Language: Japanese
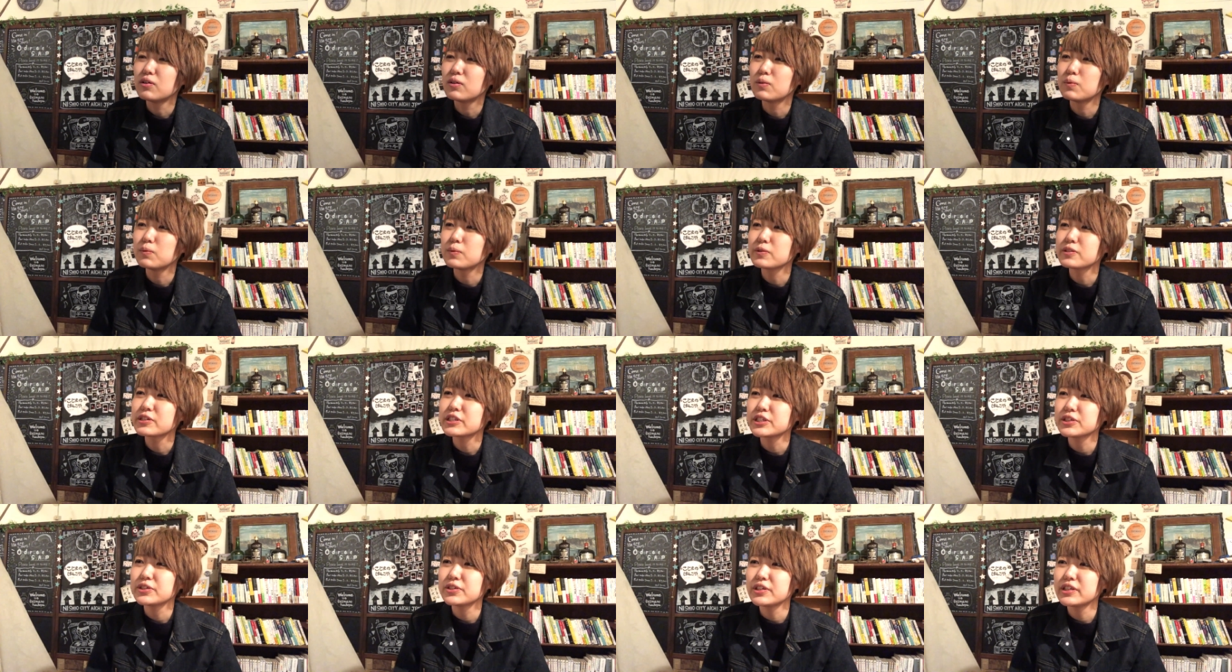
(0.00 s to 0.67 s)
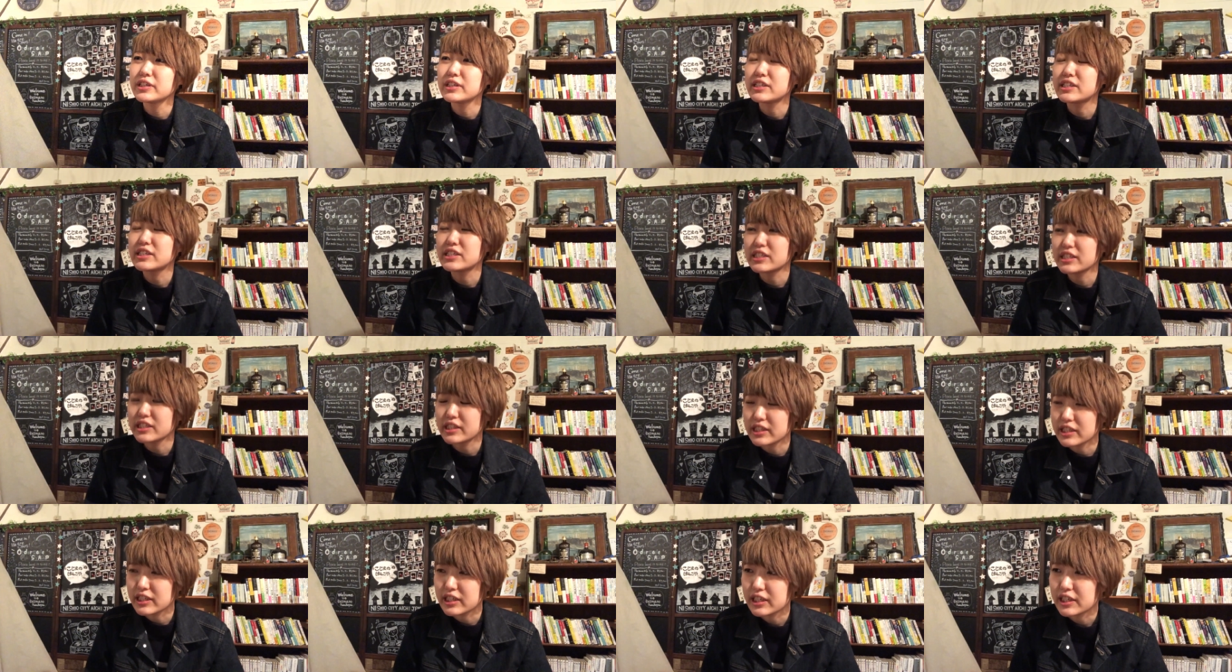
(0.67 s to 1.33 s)
面白い
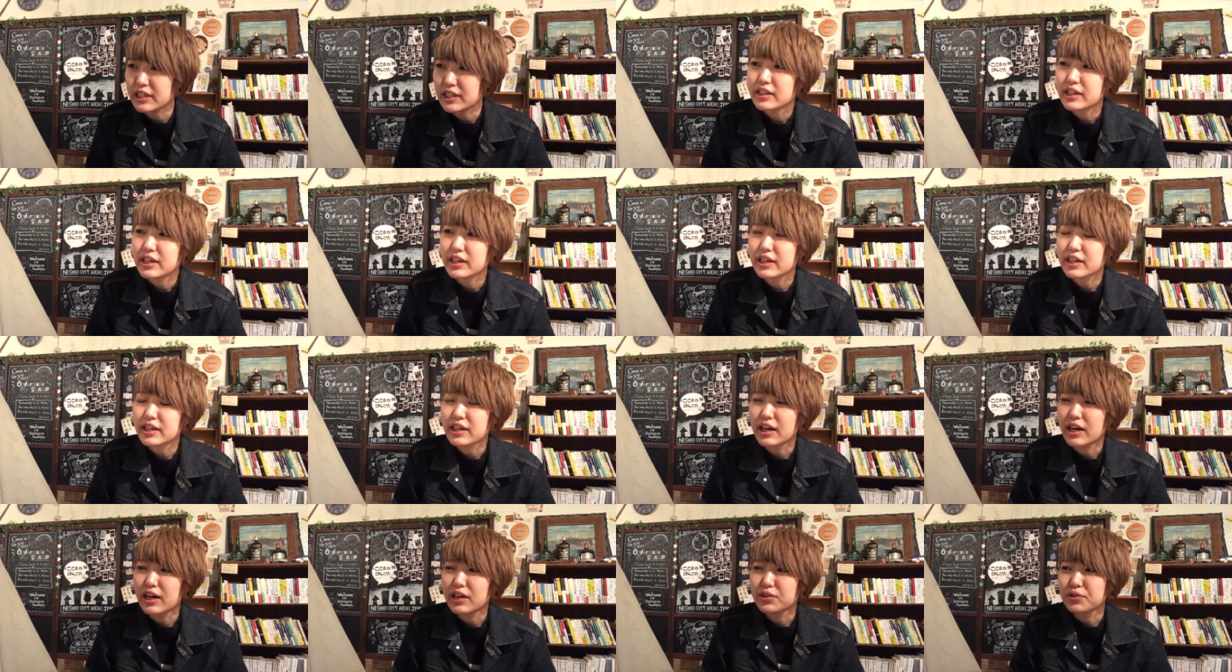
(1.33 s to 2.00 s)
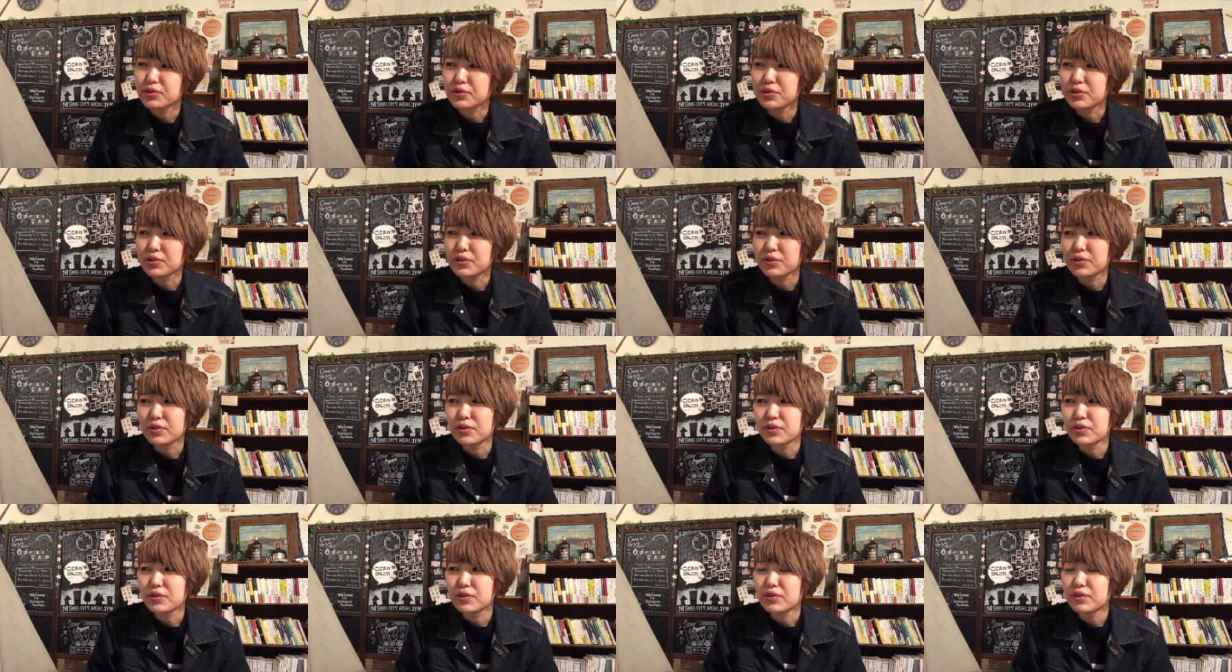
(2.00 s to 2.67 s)
しなんかあ
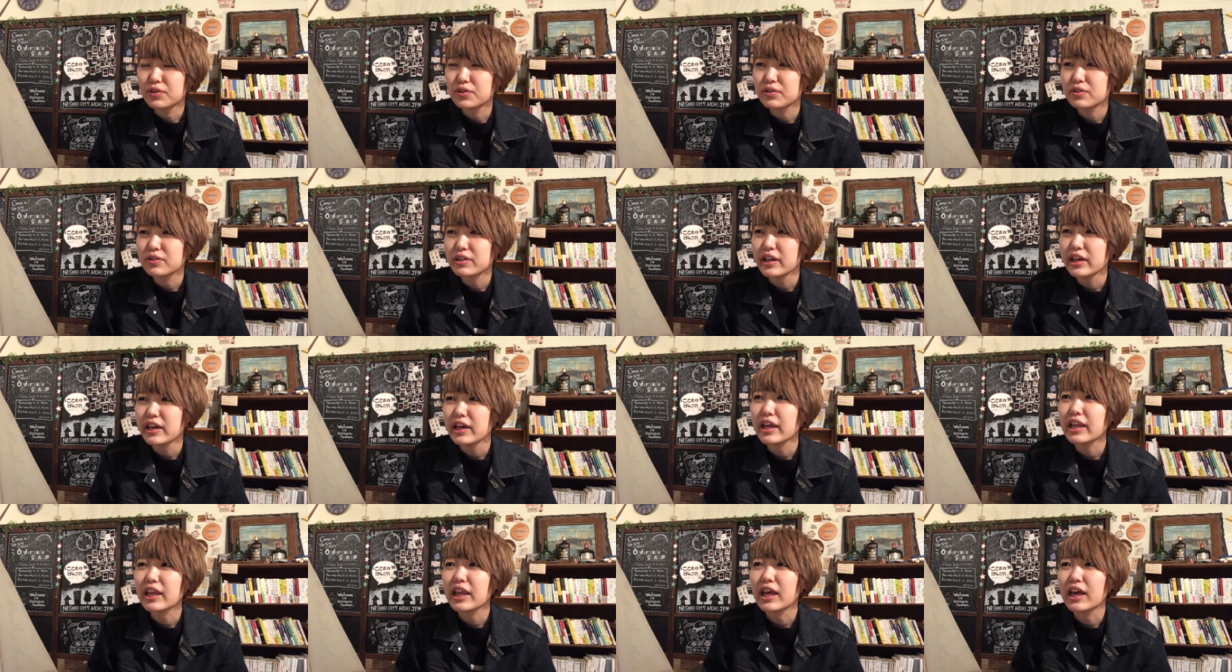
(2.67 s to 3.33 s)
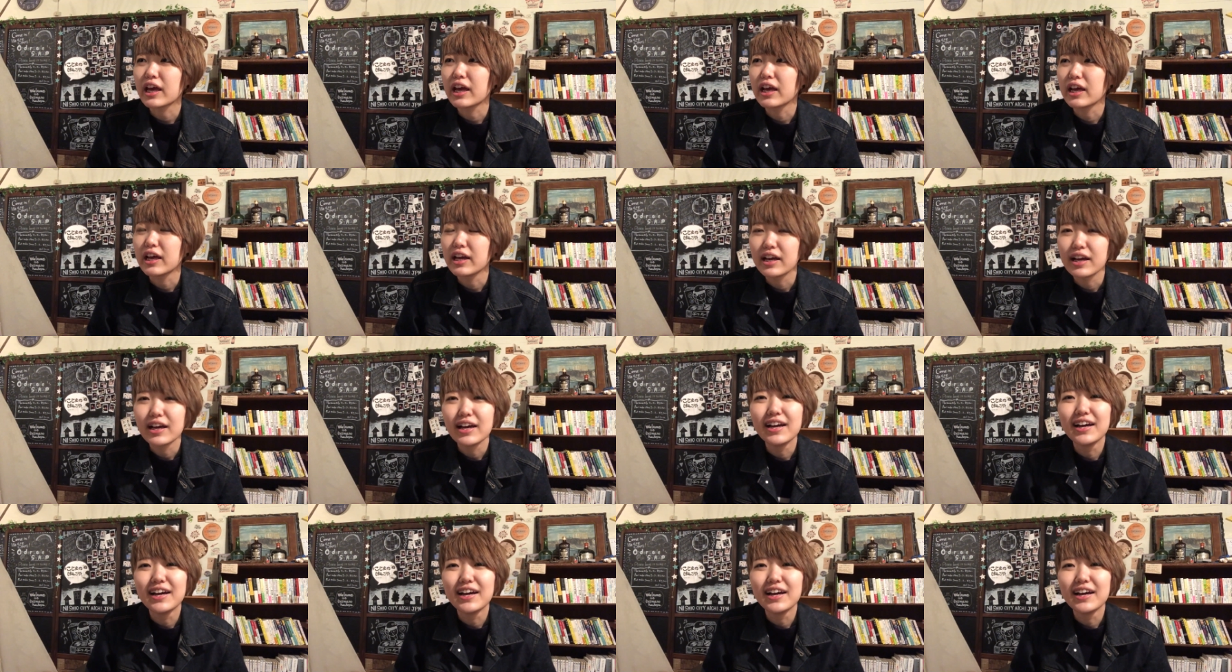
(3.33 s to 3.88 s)
の丁寧